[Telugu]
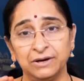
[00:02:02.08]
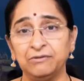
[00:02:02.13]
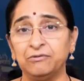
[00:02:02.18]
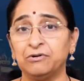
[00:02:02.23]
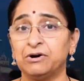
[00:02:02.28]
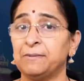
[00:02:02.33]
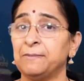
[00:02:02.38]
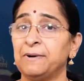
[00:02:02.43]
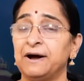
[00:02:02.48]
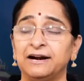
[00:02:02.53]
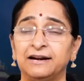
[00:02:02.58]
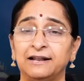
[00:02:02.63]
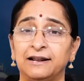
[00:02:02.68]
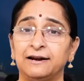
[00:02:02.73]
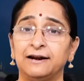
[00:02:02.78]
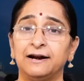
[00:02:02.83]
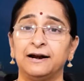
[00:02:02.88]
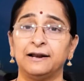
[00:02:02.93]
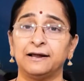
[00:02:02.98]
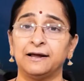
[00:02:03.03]
అని ఒక మాట
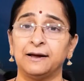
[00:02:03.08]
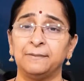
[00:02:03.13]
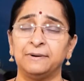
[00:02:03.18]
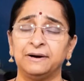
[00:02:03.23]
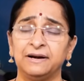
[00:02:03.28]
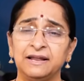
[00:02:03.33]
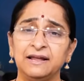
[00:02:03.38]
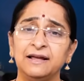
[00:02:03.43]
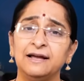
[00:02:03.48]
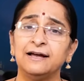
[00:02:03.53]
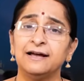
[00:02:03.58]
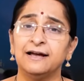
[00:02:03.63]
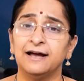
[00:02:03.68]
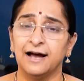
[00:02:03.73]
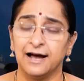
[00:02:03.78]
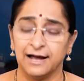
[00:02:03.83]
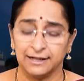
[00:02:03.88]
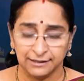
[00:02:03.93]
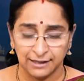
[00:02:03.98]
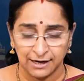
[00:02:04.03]
అన్నాడు కాబట్టి
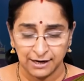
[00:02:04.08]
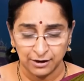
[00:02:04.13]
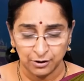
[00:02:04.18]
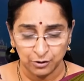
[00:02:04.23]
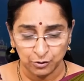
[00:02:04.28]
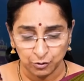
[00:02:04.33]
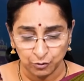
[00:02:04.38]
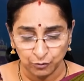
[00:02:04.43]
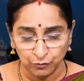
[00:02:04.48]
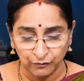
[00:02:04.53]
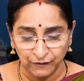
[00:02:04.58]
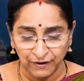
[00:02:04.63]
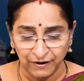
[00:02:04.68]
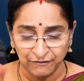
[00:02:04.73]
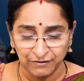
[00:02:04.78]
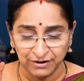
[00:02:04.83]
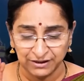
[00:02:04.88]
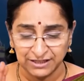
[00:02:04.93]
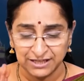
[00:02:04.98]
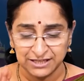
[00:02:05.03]
అతనిని నువ్వే
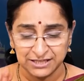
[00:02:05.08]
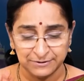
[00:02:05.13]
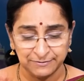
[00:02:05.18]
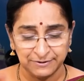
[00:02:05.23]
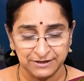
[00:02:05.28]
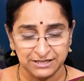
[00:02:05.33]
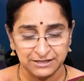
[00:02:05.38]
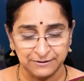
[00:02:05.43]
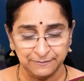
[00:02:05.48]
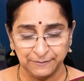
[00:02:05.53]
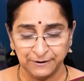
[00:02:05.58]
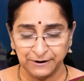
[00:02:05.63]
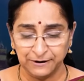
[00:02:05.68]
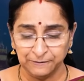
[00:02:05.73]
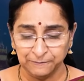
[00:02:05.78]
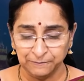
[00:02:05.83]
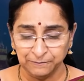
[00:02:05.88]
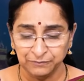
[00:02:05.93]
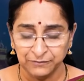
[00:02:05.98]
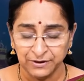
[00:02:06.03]
వధించమని
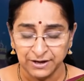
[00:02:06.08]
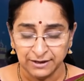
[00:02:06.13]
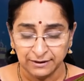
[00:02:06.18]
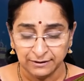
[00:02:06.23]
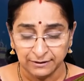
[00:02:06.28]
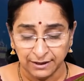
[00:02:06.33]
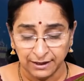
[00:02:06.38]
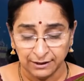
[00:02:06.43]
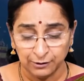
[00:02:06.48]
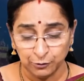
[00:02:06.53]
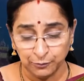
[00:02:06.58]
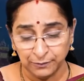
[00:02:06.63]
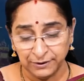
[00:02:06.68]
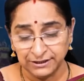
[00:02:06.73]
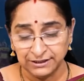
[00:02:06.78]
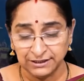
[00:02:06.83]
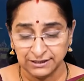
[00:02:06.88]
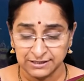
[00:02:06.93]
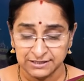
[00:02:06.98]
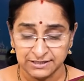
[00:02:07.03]
చెప్పాడు
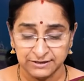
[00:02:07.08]
అందుమీదట